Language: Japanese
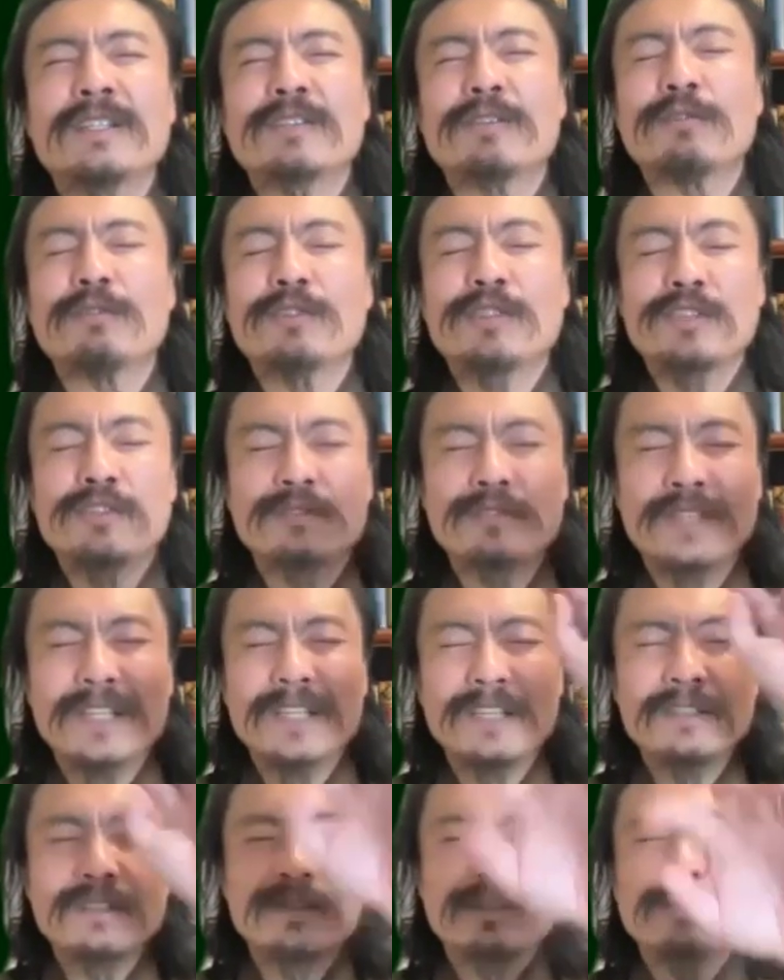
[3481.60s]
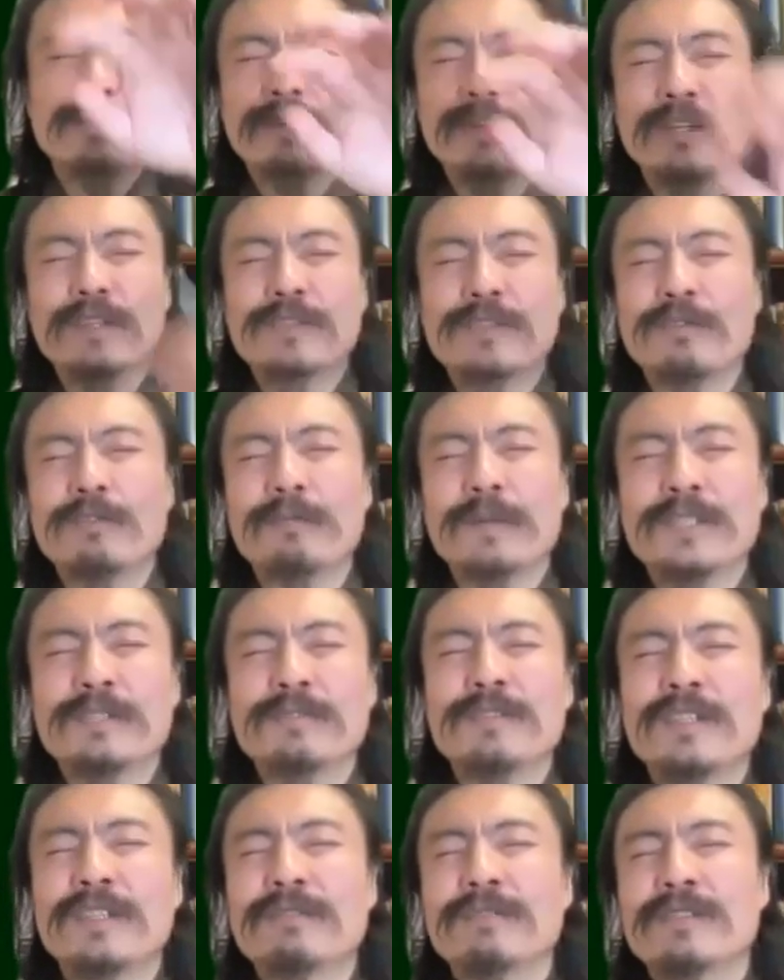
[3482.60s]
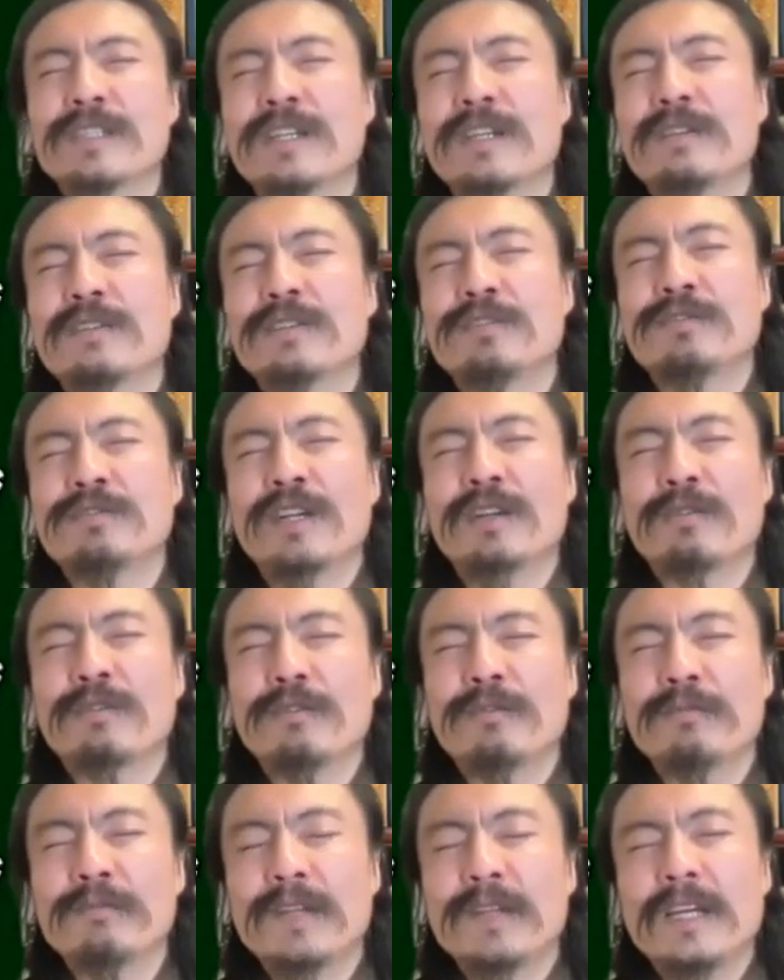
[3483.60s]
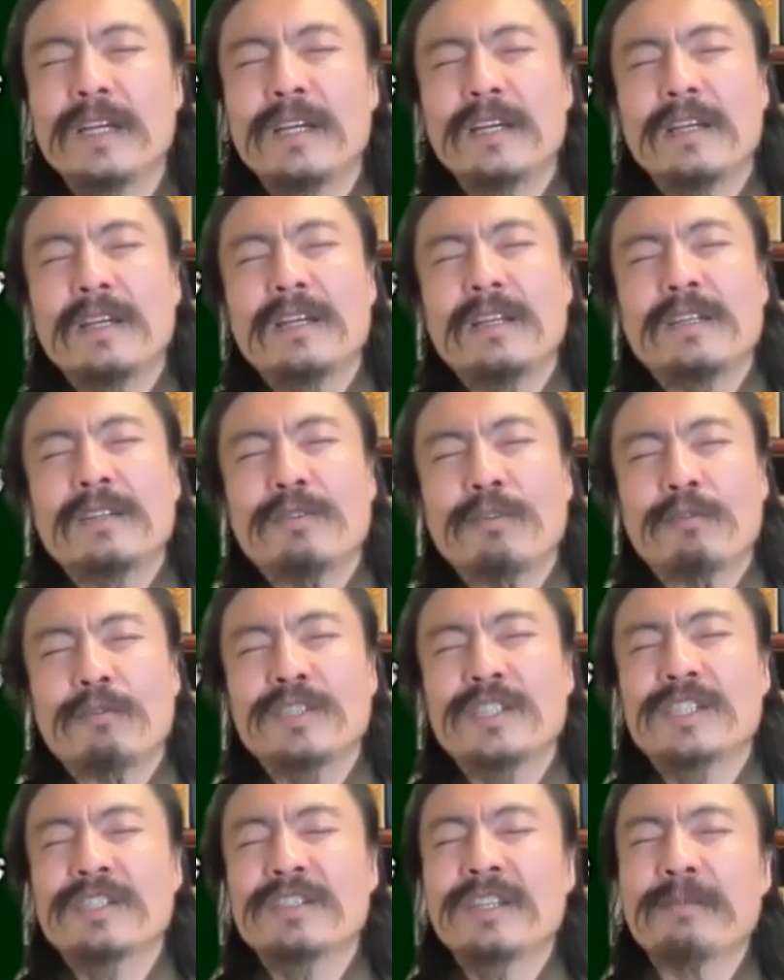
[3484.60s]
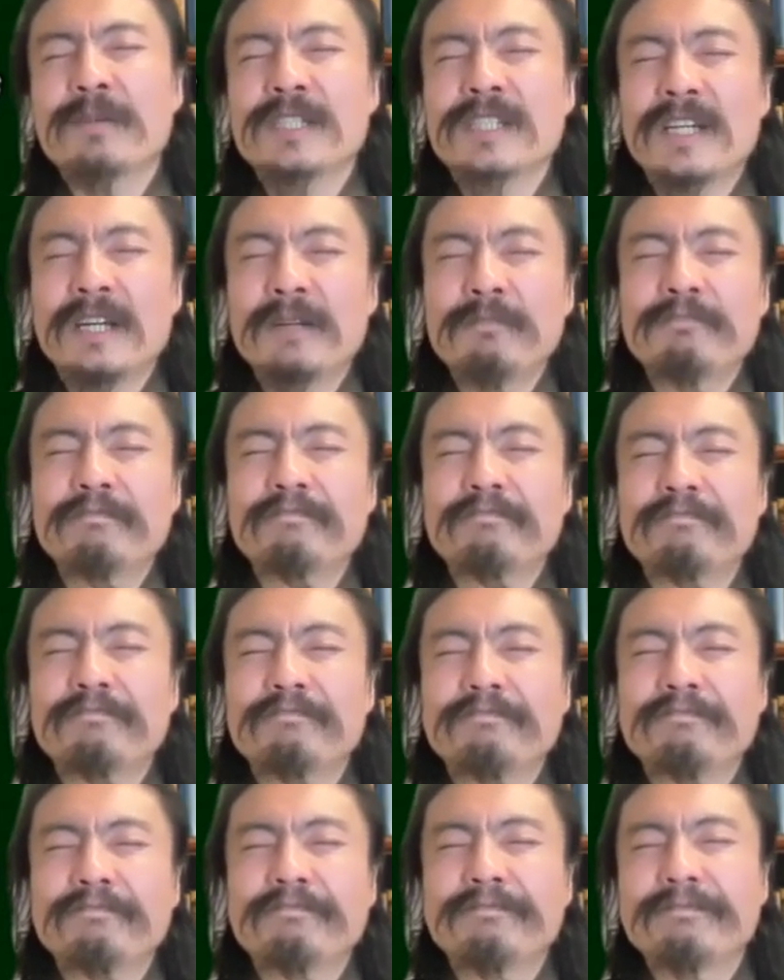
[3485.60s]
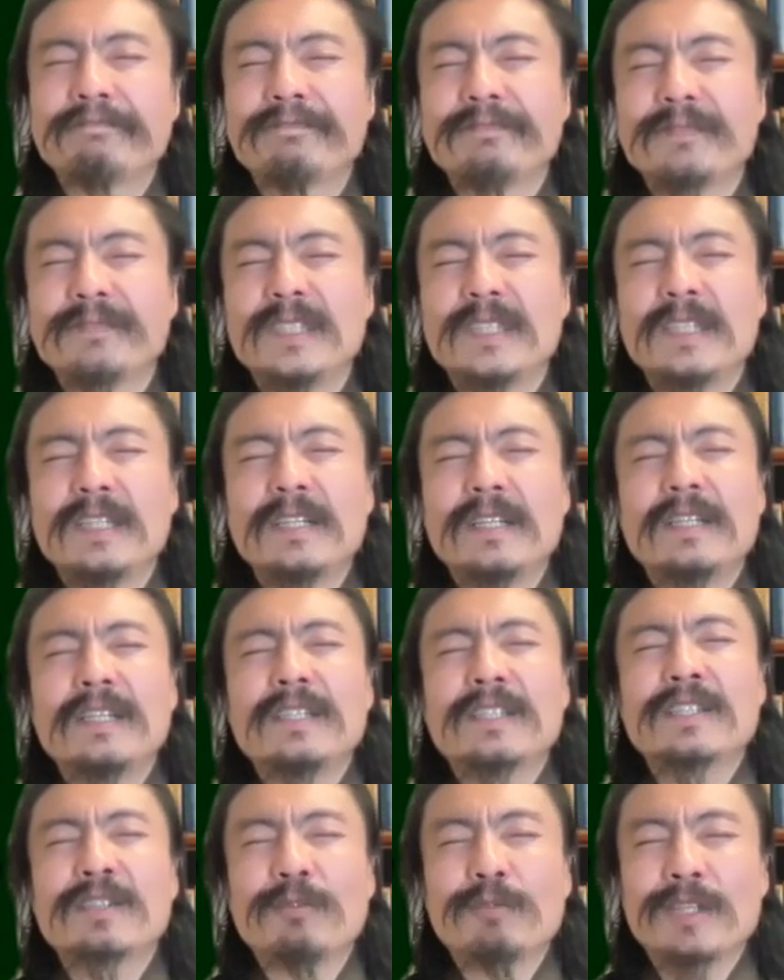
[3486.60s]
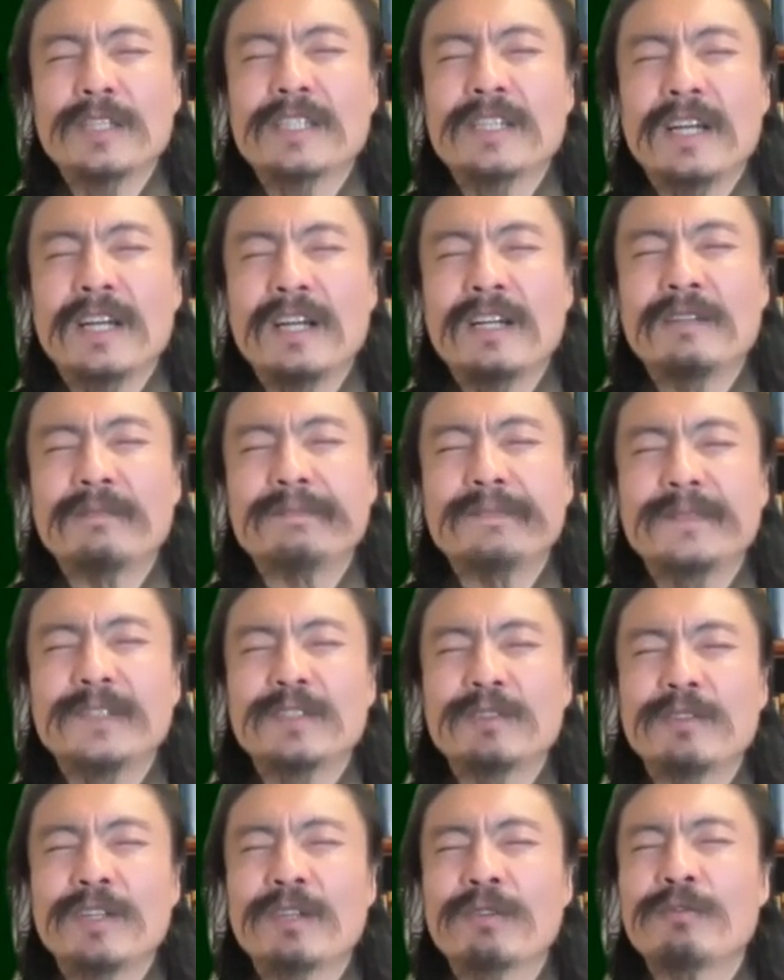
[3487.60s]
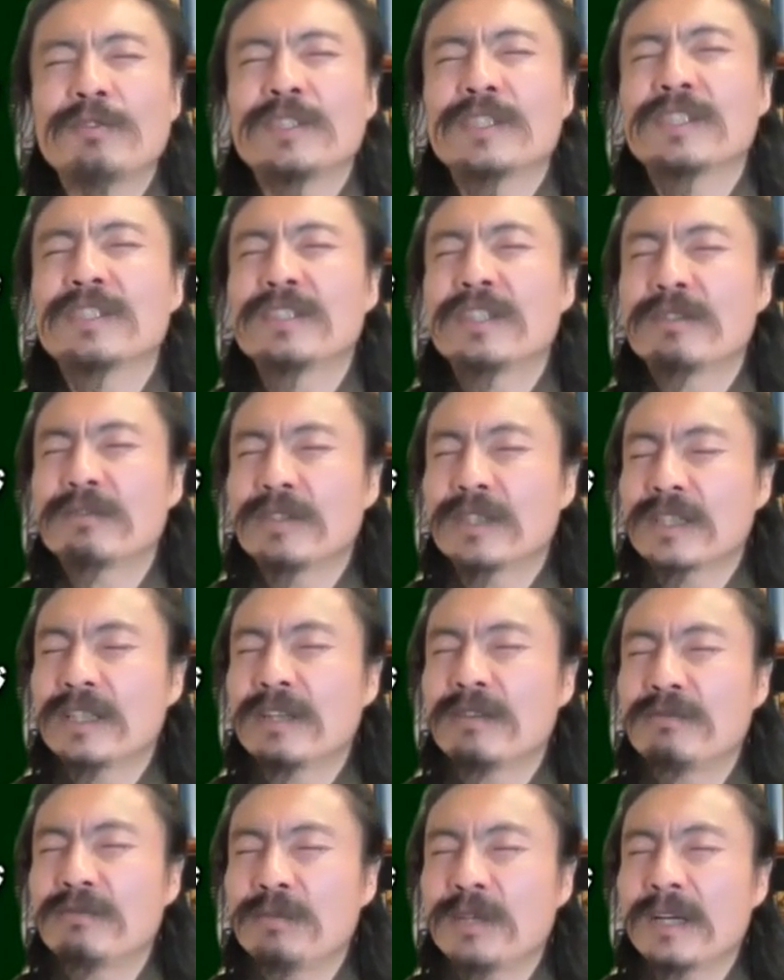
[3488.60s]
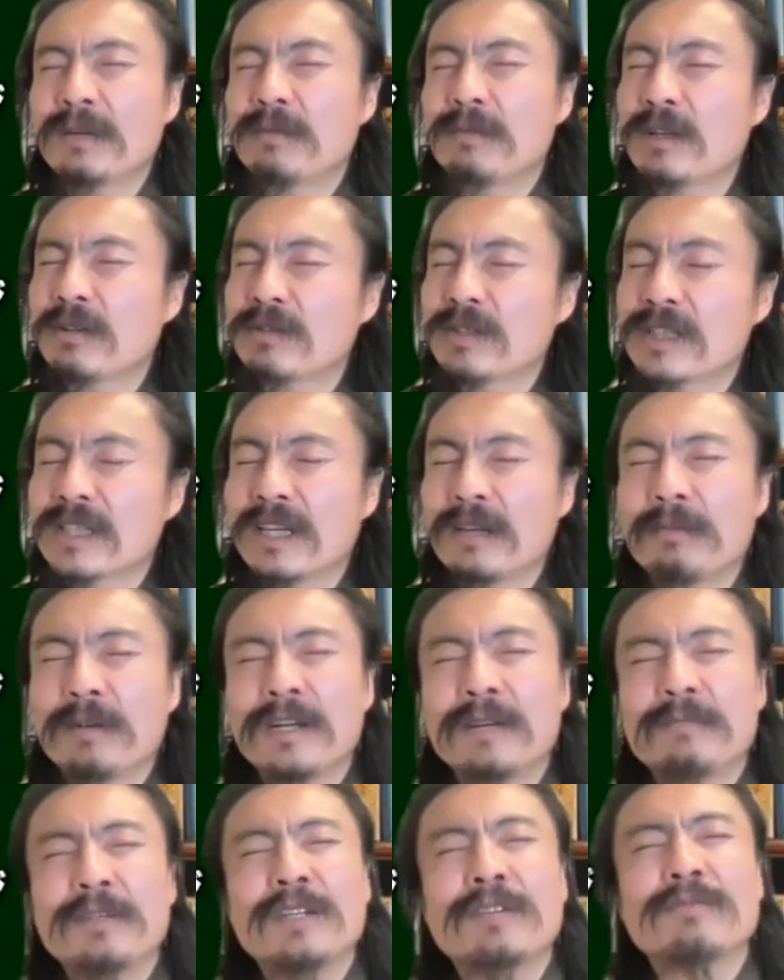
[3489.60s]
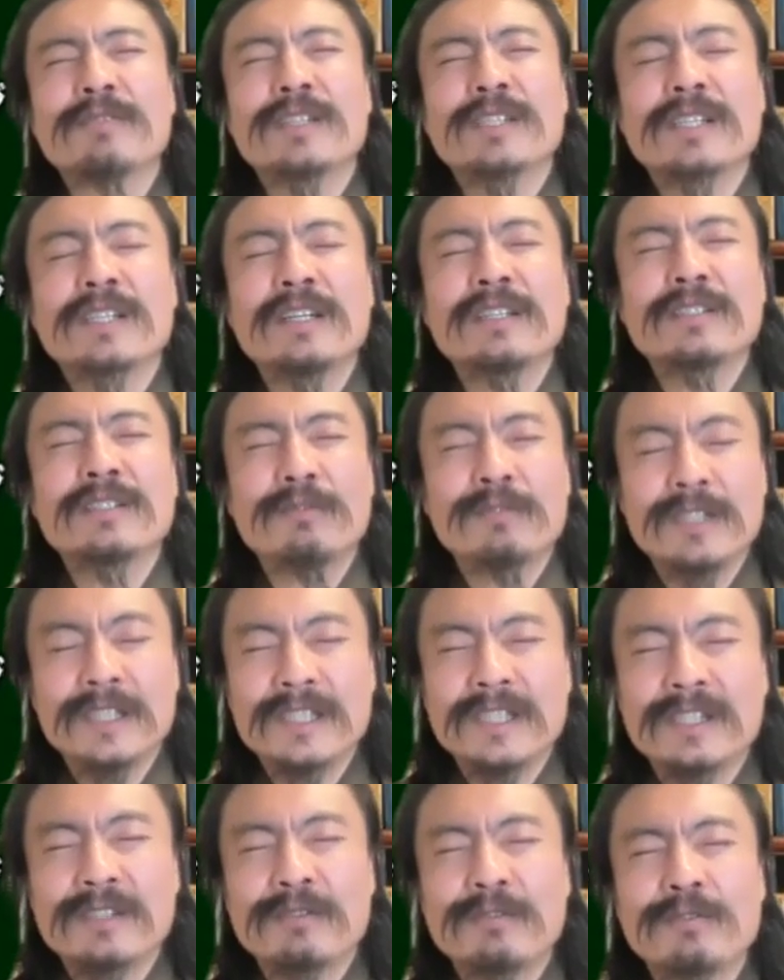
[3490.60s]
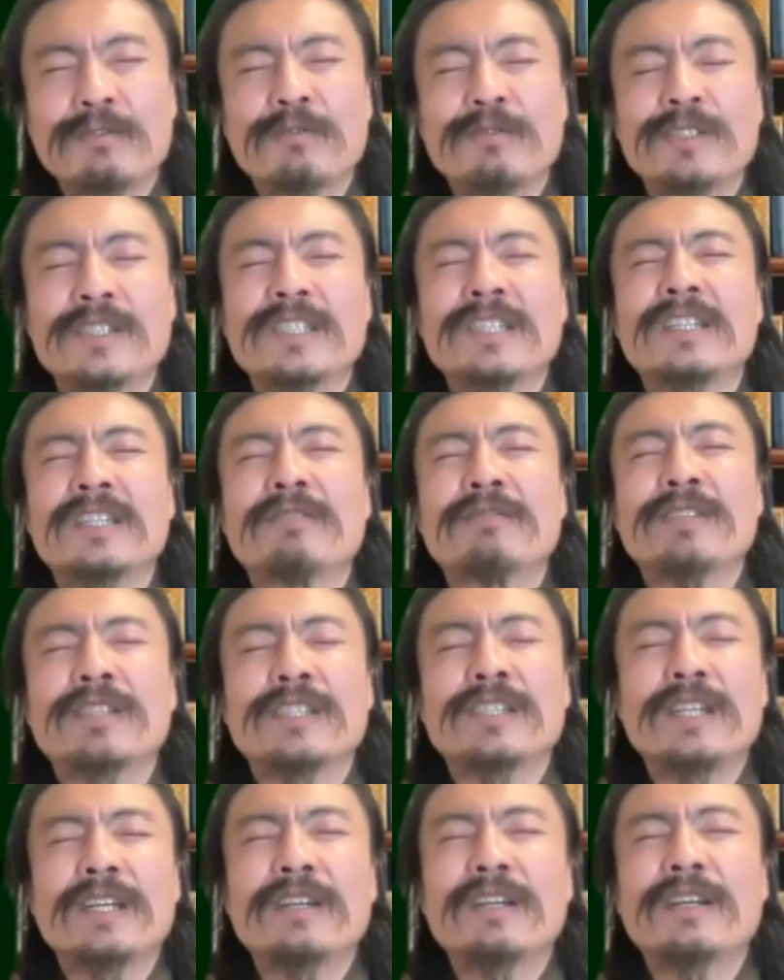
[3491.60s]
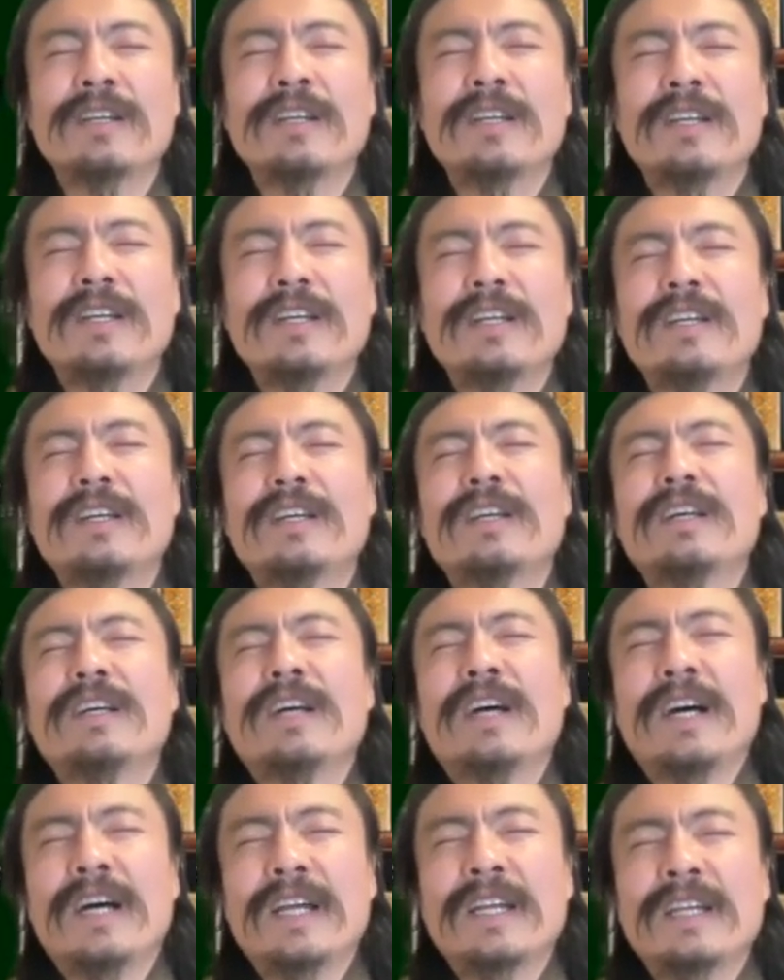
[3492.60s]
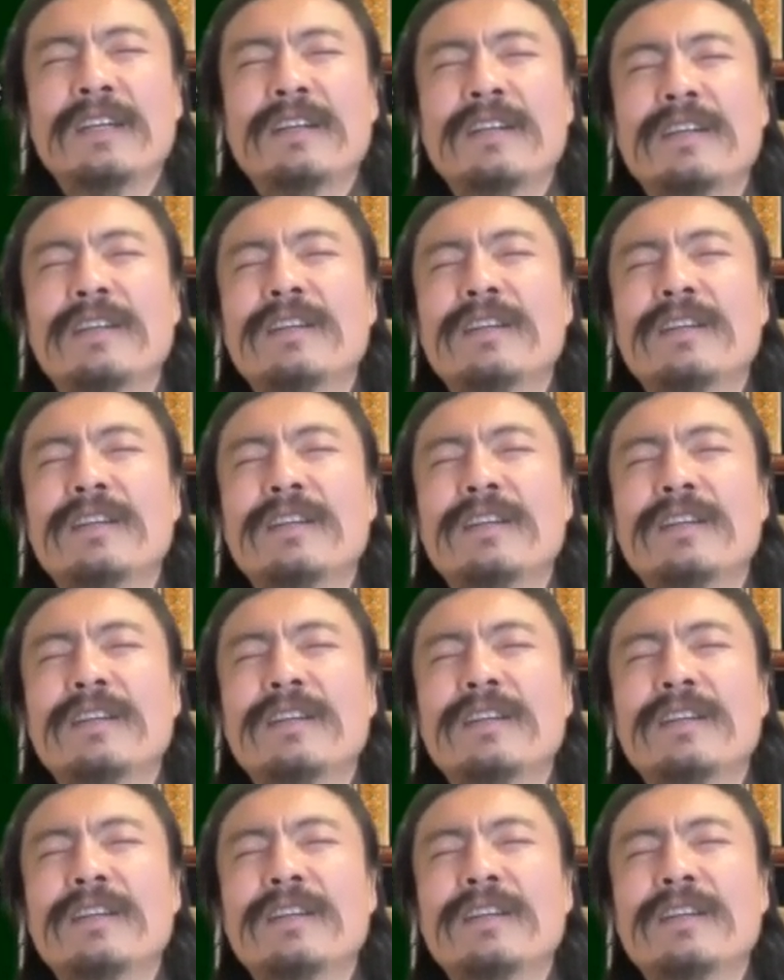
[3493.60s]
その瞬間、それ、その場所に行ってください。じゅうねんごの。どこに住んでいますか？そうですか。そんなところに住んでるんですね。海が見えるんですか？山が見えるんですか？そうですね。そういうところに住んでるんですね。はい。